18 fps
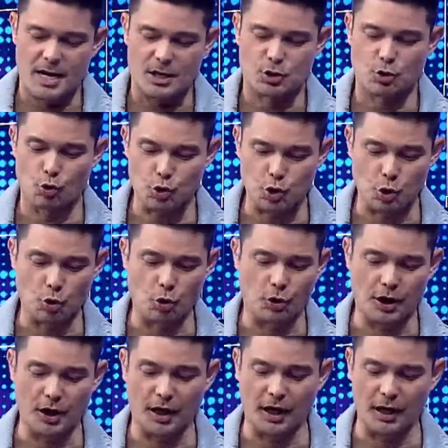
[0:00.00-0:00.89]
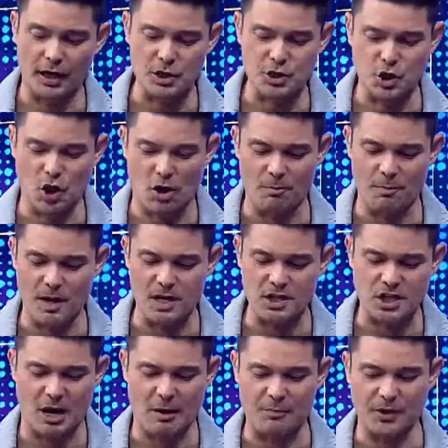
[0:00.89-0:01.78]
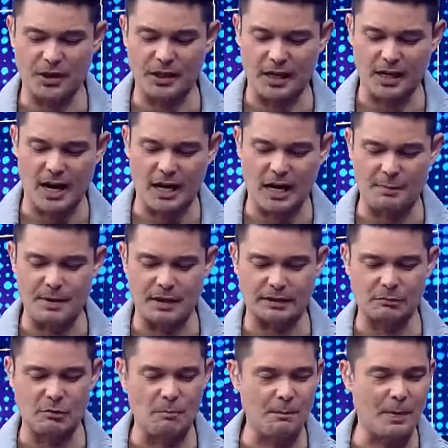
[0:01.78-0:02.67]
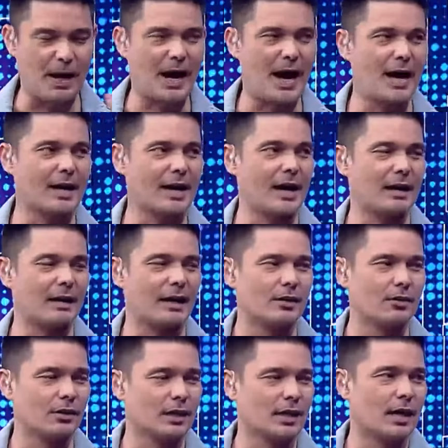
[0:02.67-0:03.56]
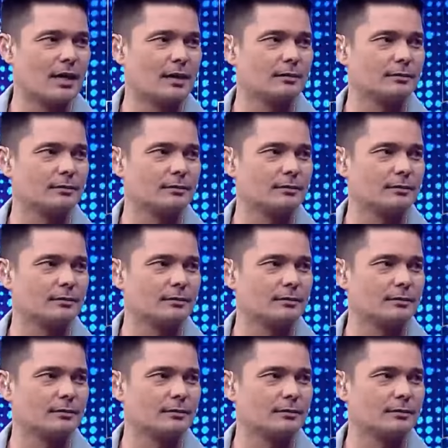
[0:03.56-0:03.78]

susugurin kayo ng zombie, something na gagamitin mong pangharang. Ano kaya?